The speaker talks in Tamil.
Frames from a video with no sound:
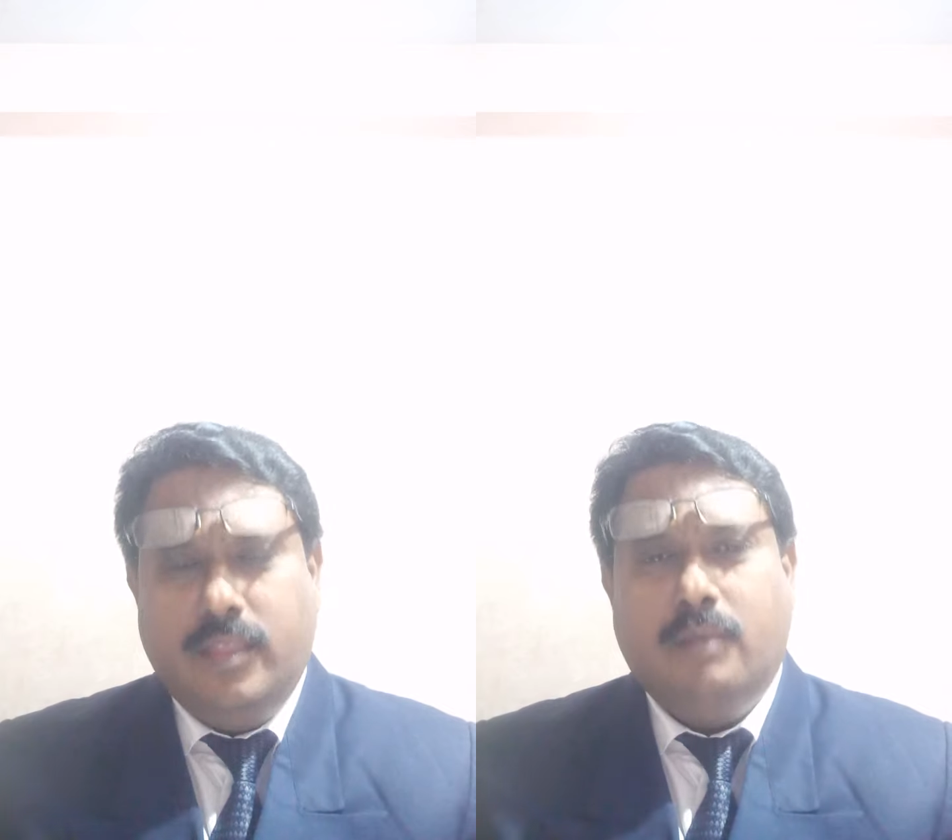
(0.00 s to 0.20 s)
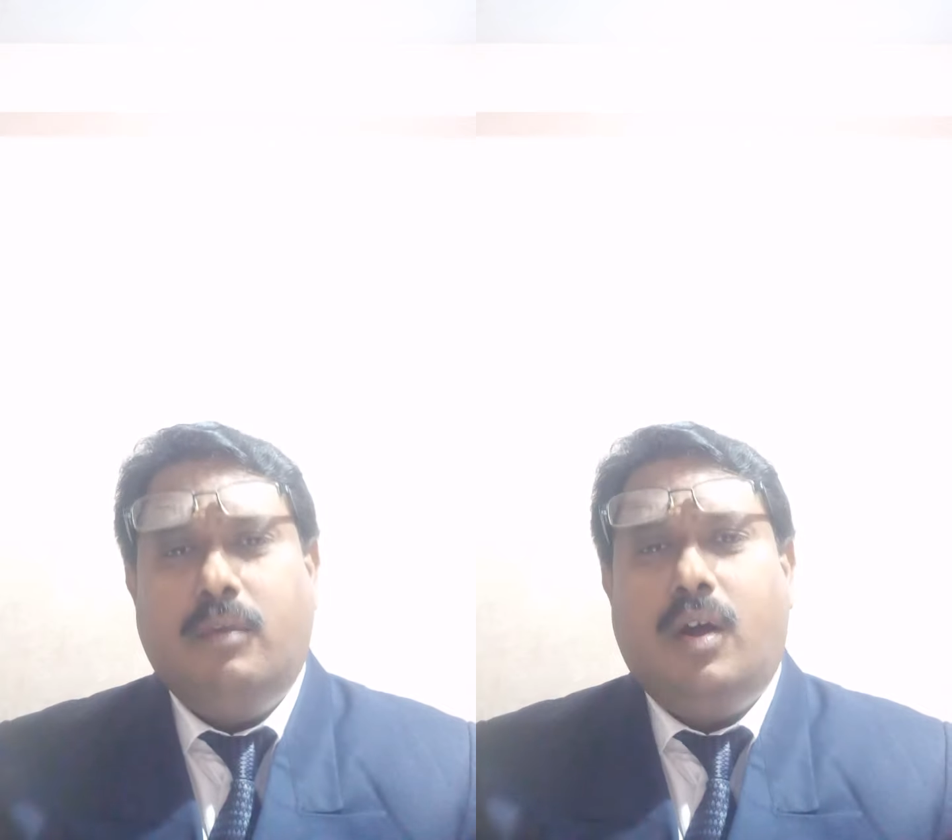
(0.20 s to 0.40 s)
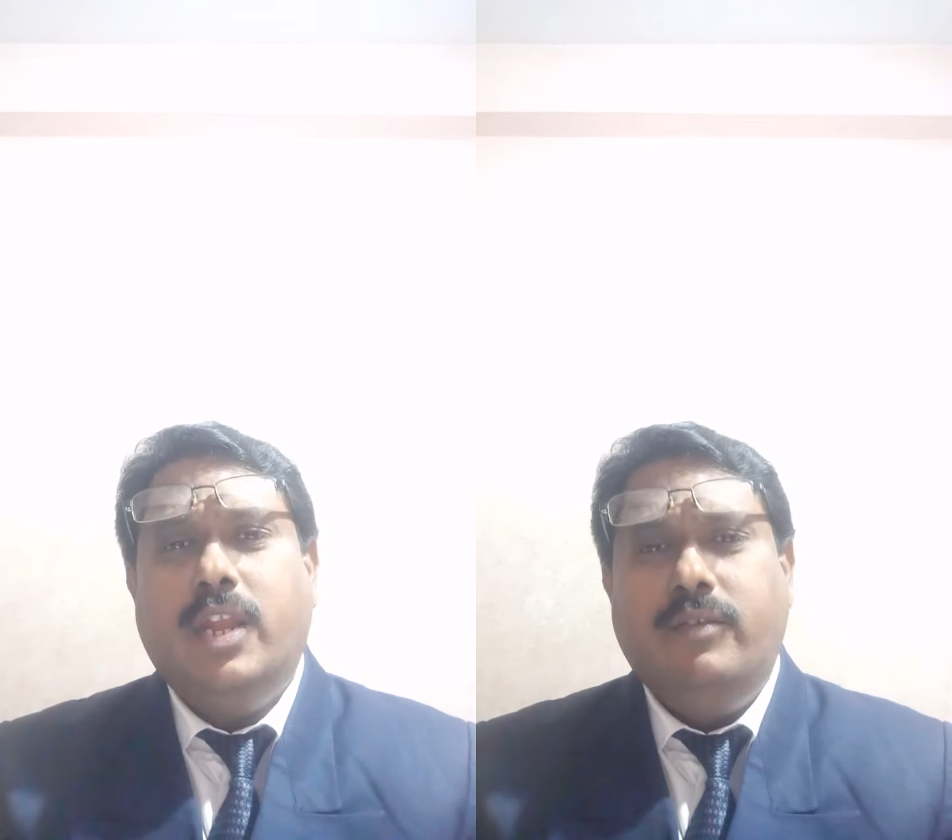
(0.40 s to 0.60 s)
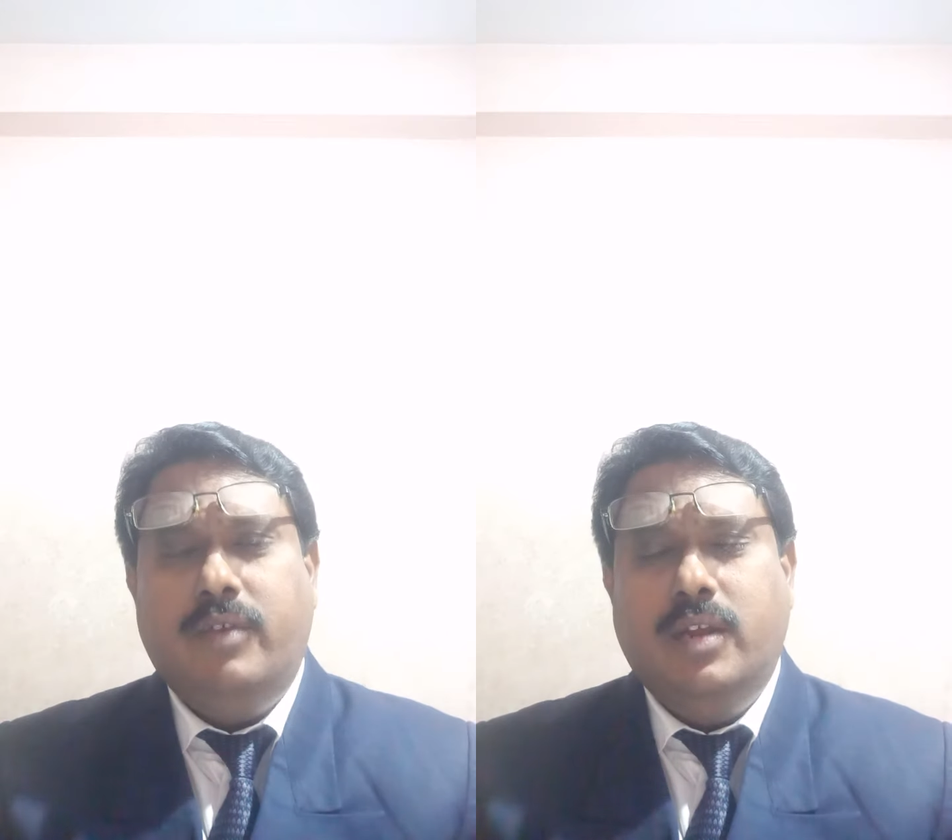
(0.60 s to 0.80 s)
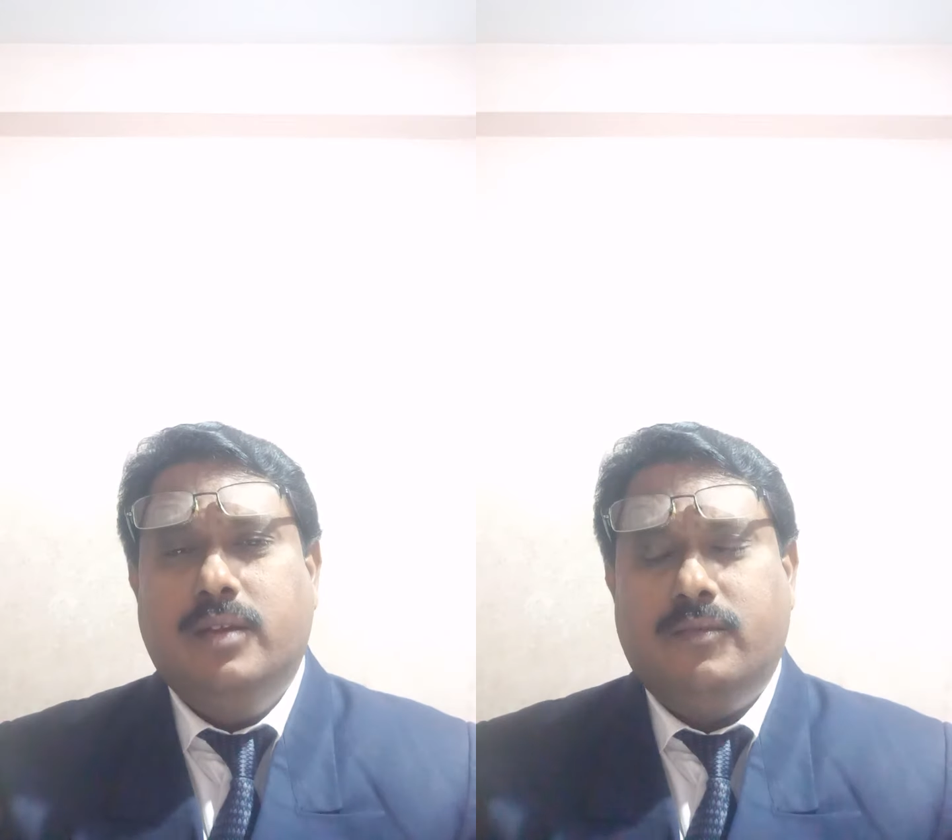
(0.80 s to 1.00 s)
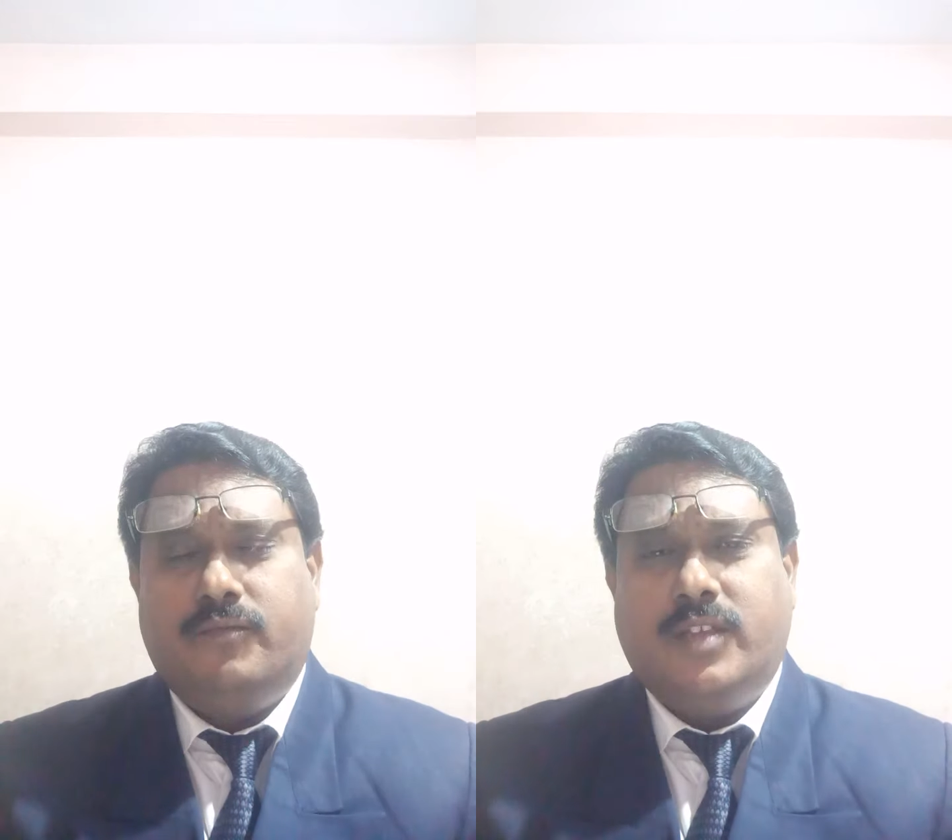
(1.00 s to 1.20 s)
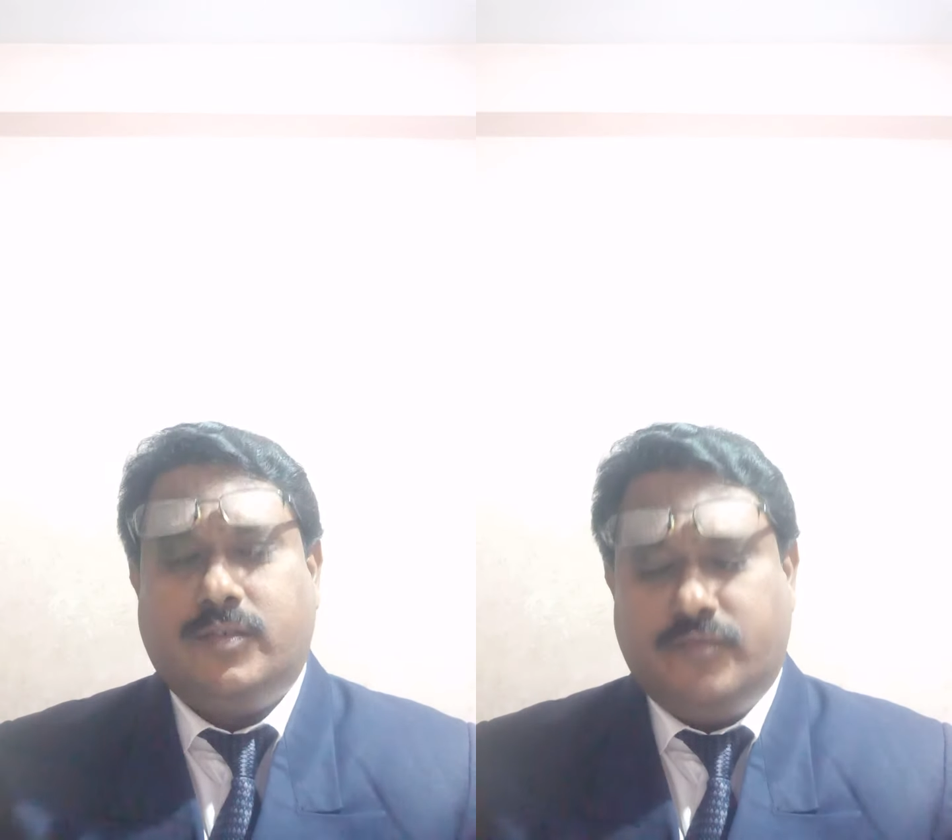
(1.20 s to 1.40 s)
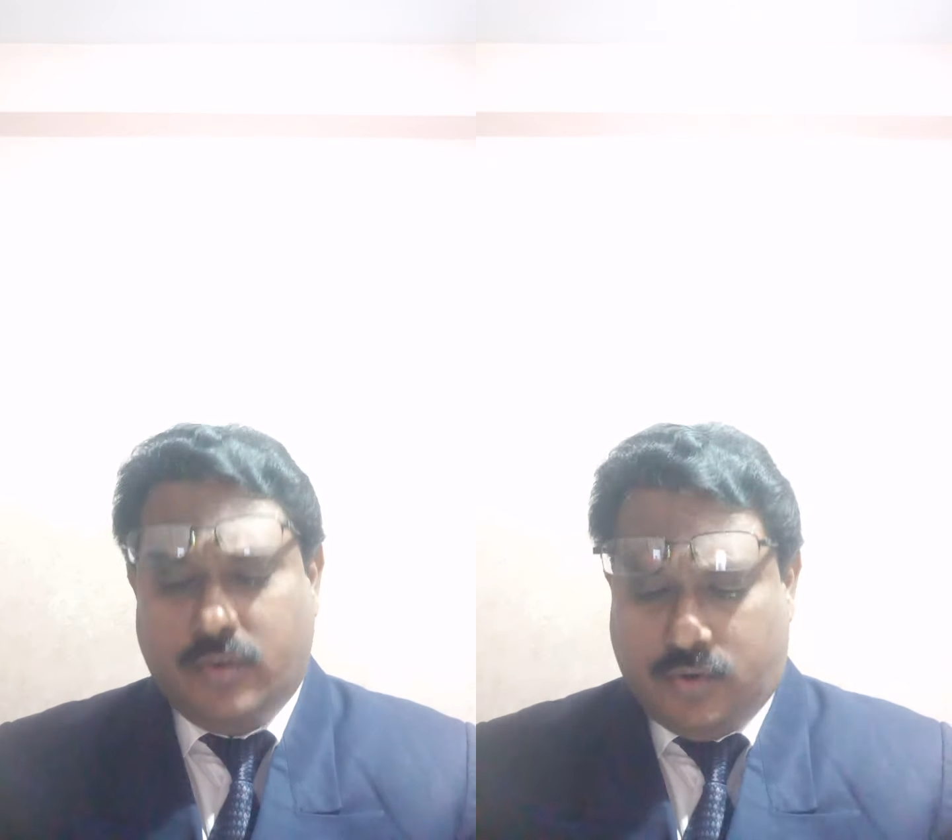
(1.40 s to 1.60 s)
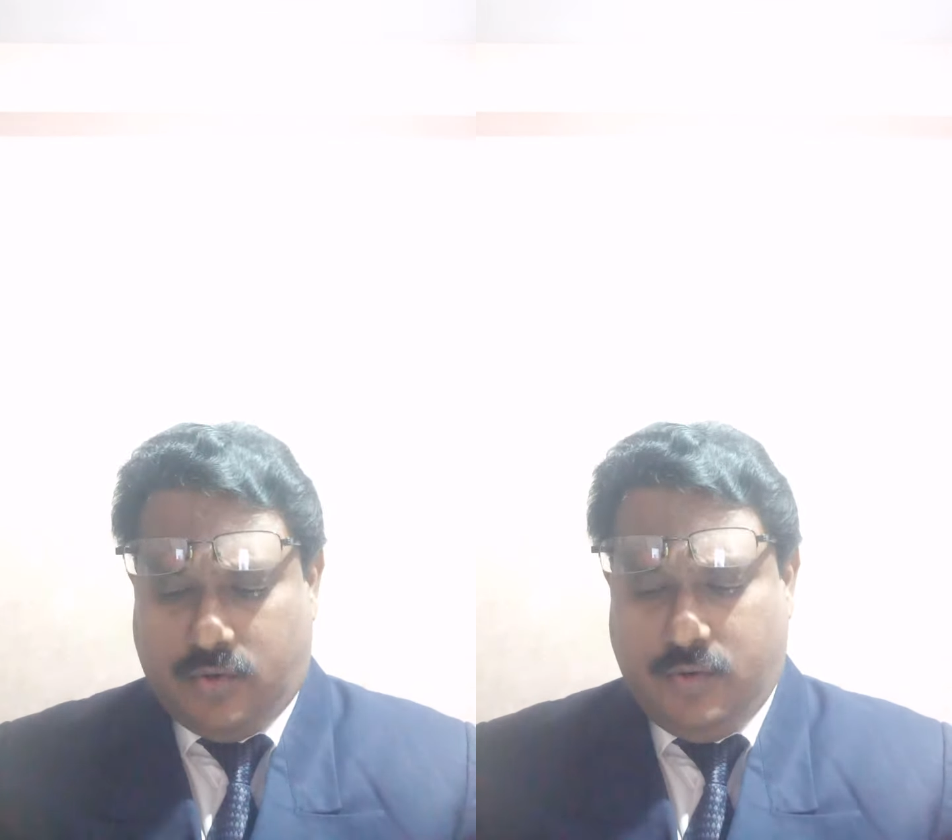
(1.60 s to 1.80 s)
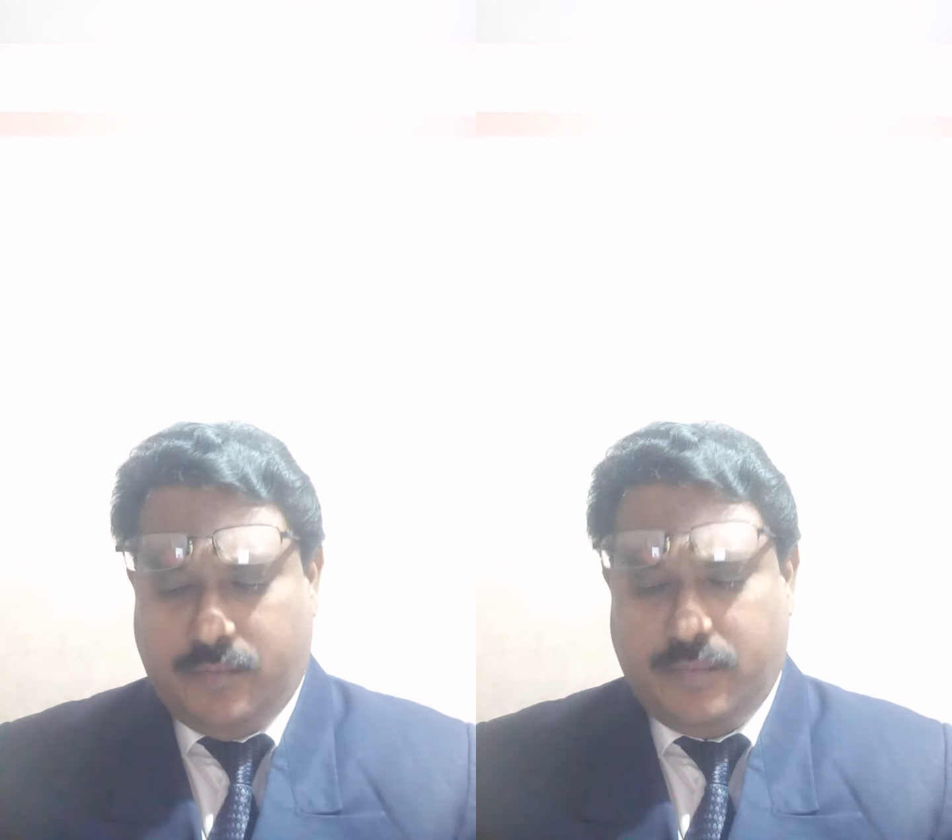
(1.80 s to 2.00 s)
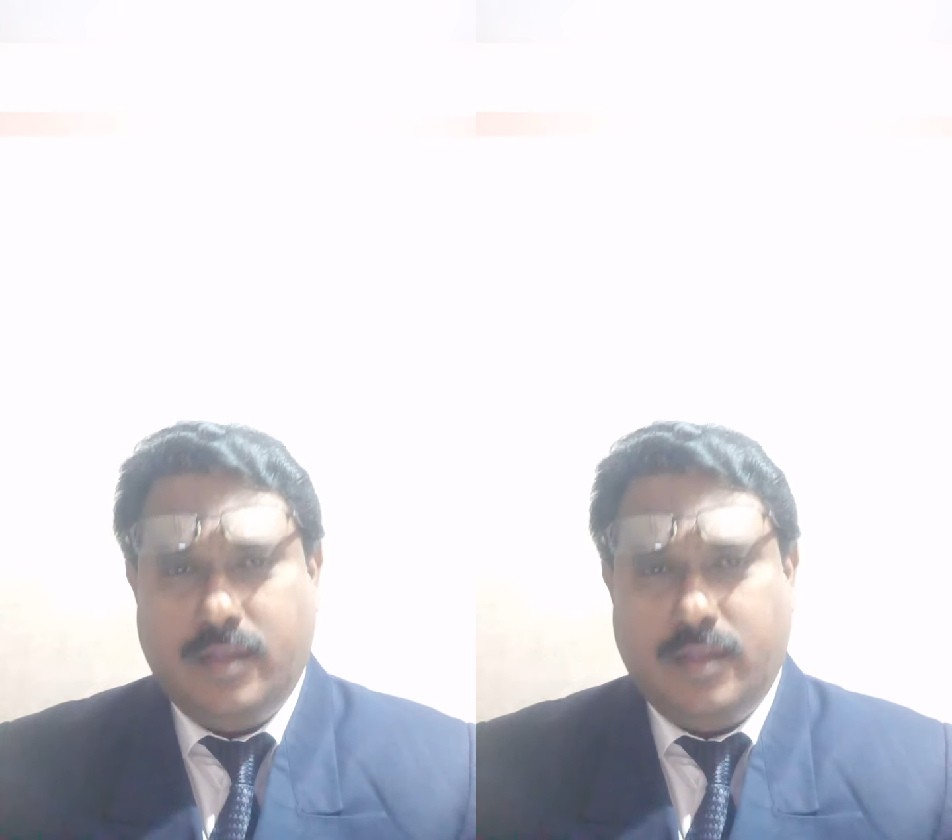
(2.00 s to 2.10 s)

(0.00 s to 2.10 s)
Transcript: இந்த மாடி வீடு ஃபஸ்ட் ஃப்ளோரும்